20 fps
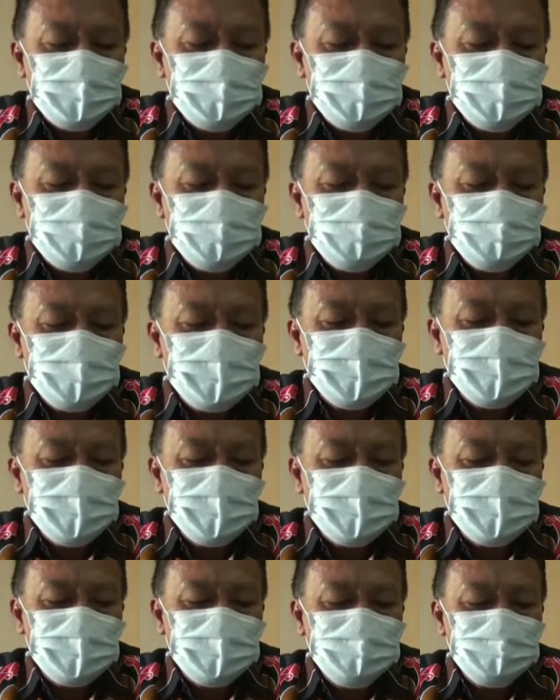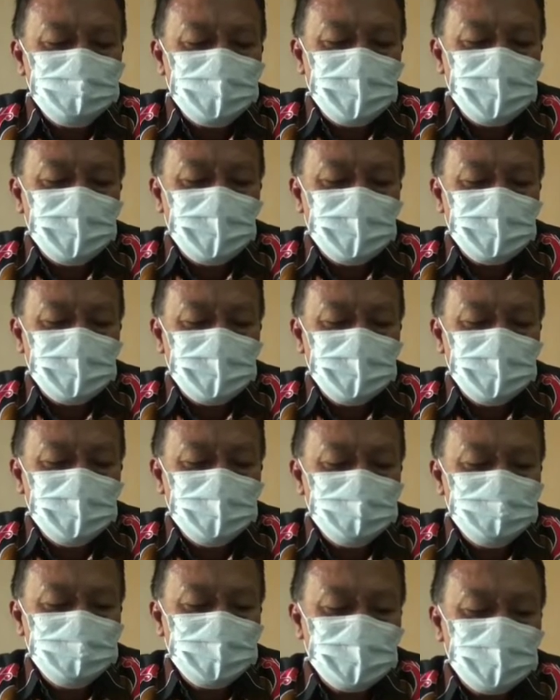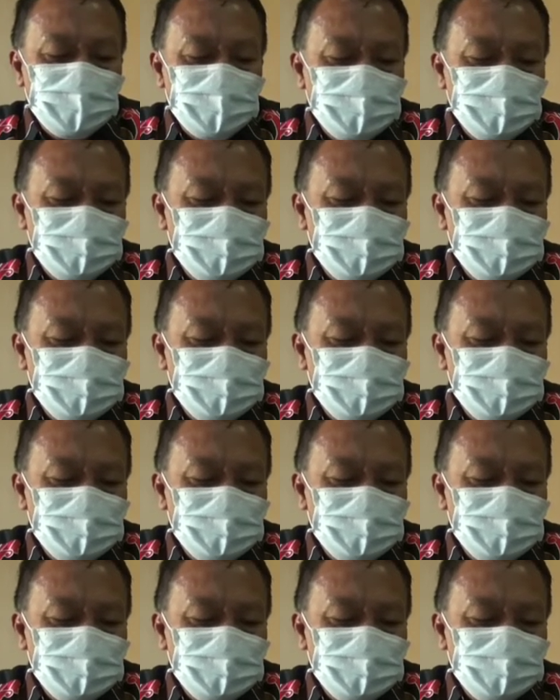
sesuai dengan Inmendagri nomor